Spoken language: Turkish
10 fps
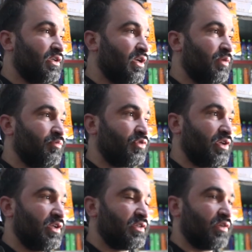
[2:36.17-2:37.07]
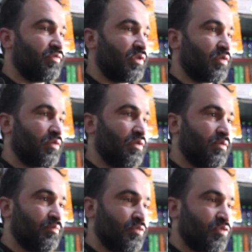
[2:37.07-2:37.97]
gelip dikenin etrafında
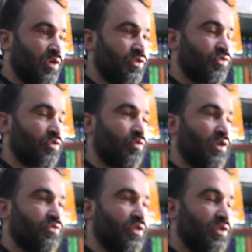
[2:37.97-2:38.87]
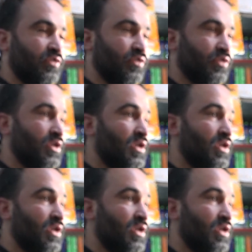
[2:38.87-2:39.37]
bir dolaşıyor, kolaçan ediyor.